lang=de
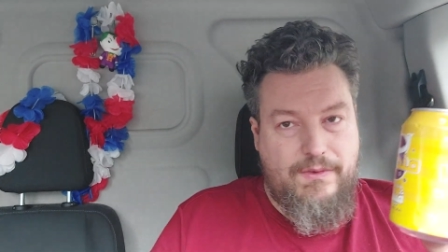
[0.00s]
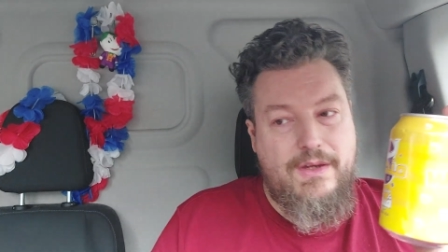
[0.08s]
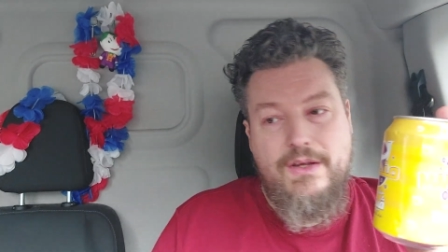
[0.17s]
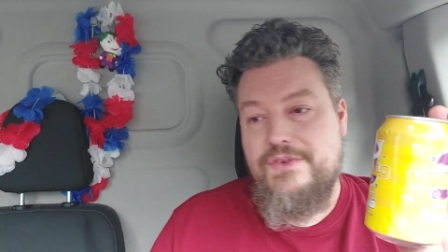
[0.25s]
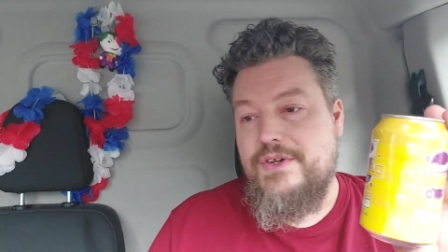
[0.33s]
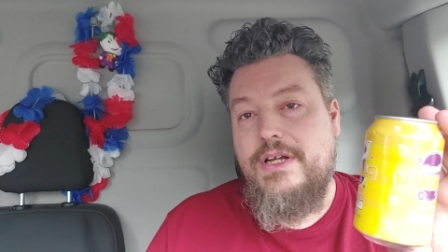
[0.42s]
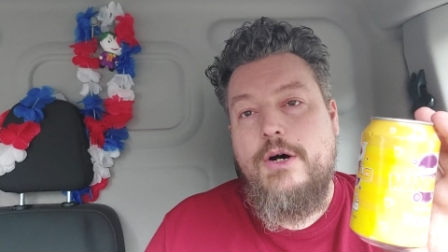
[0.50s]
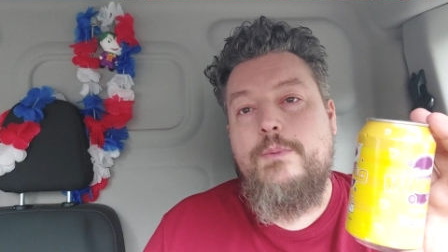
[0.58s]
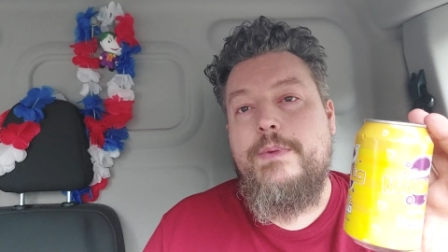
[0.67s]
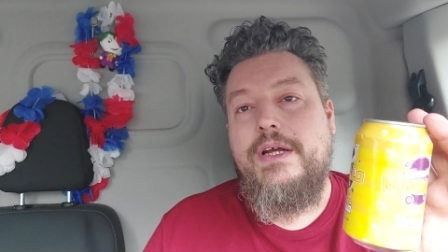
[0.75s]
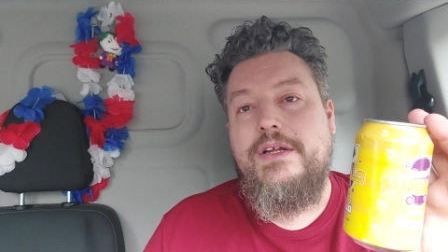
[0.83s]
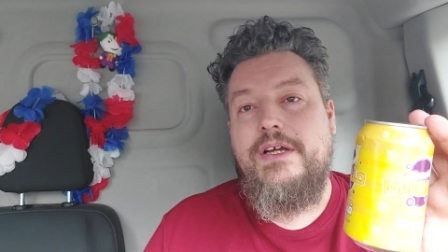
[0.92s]
Das ist genau
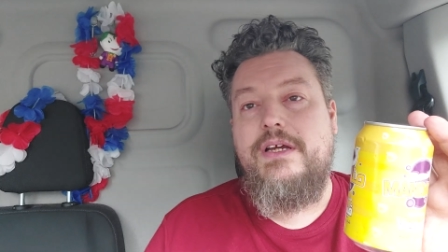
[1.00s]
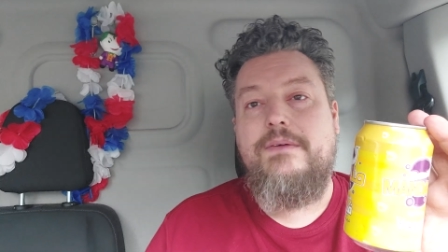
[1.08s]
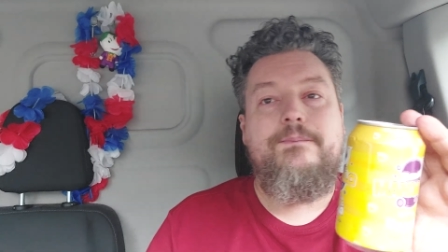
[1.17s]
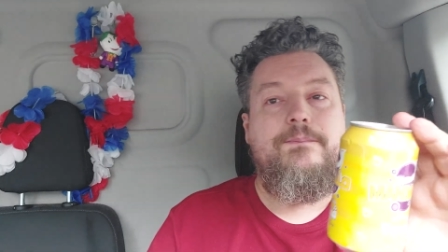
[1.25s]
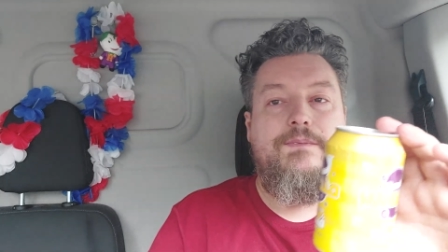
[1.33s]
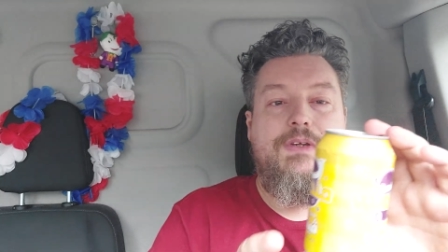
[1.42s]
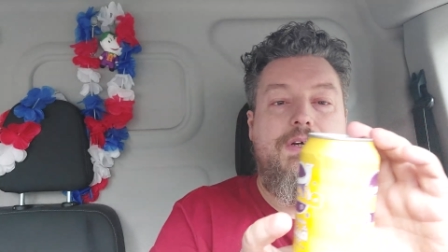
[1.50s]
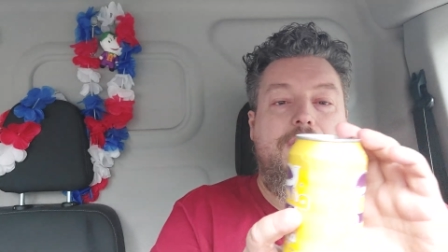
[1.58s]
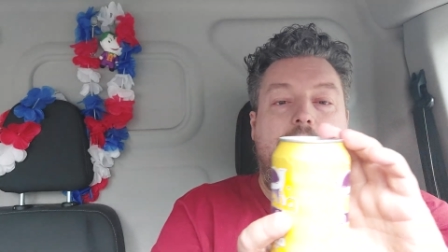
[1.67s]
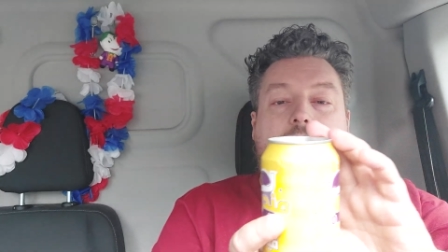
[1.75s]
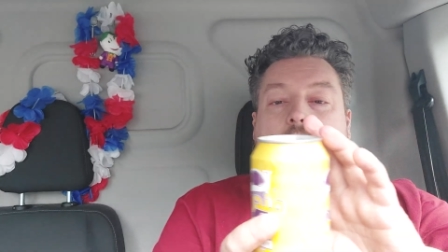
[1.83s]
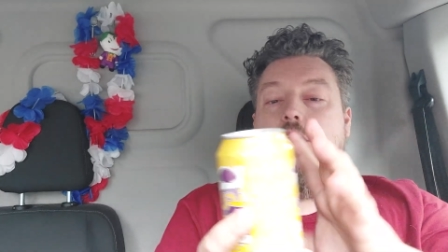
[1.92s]
mein Ding.
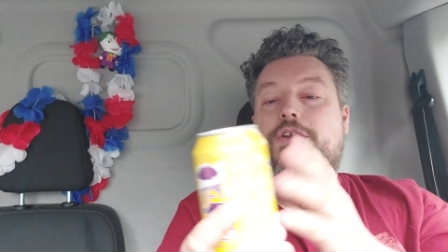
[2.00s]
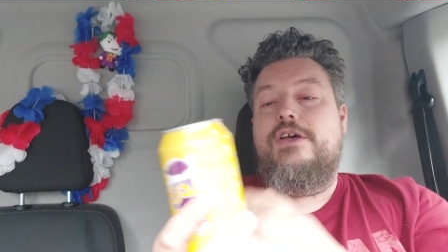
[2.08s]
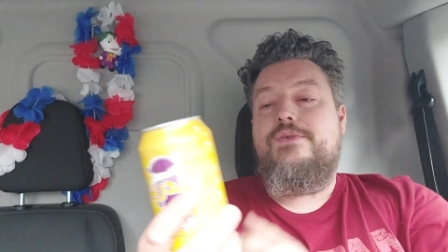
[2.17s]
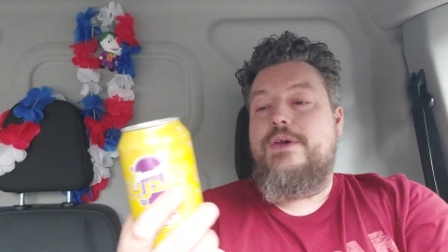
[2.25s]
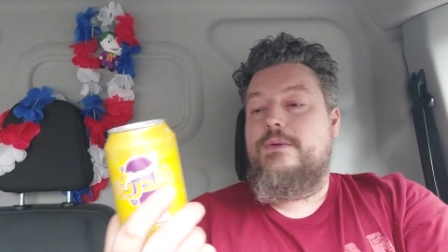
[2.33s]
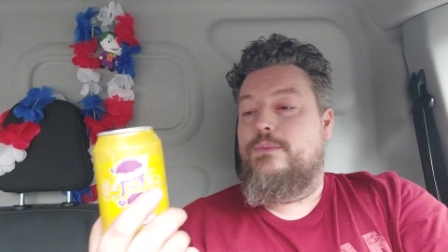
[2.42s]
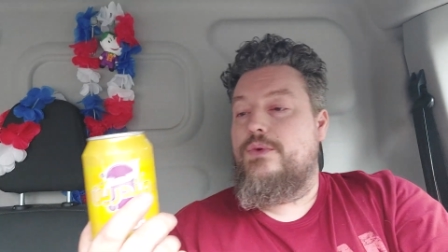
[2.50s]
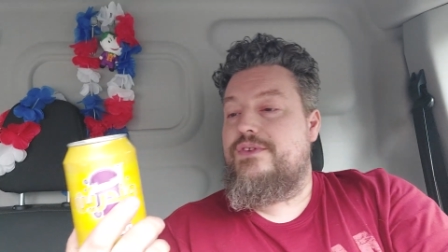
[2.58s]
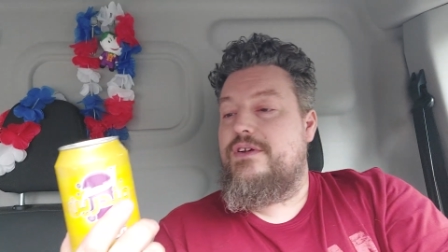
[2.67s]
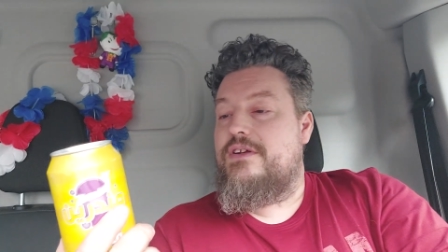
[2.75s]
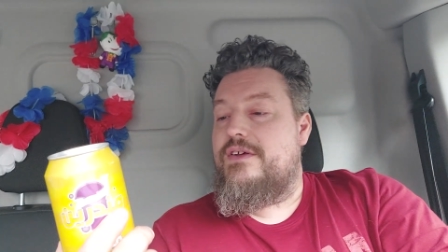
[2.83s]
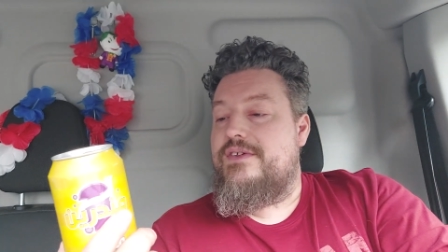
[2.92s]
Und deswegen
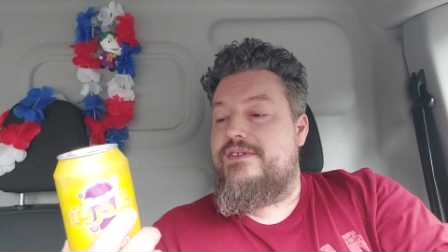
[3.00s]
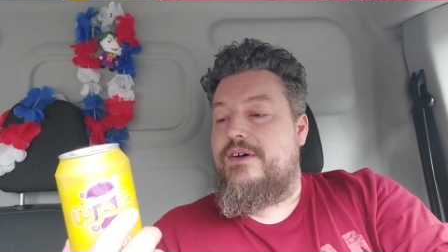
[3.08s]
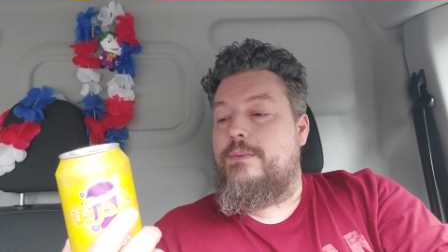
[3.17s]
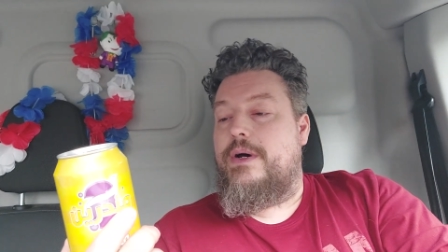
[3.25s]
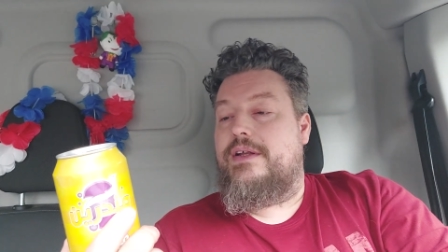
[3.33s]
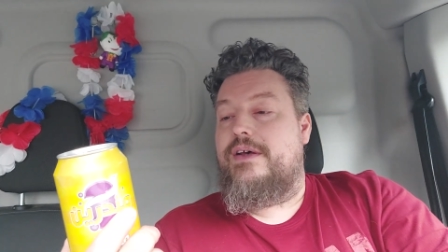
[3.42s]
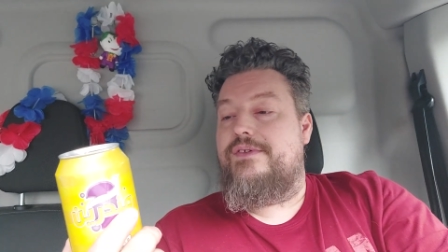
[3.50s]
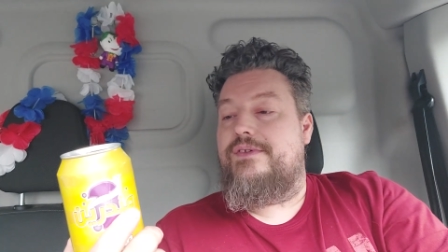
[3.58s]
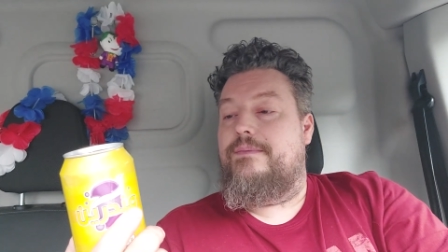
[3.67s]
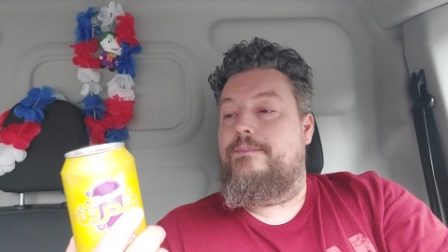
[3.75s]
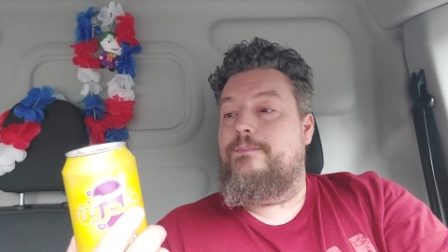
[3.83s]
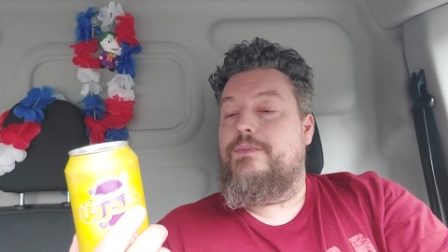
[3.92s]
musste ich das jetzt auch mal
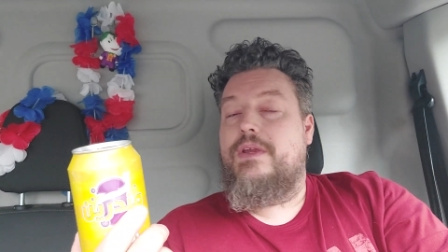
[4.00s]
testen.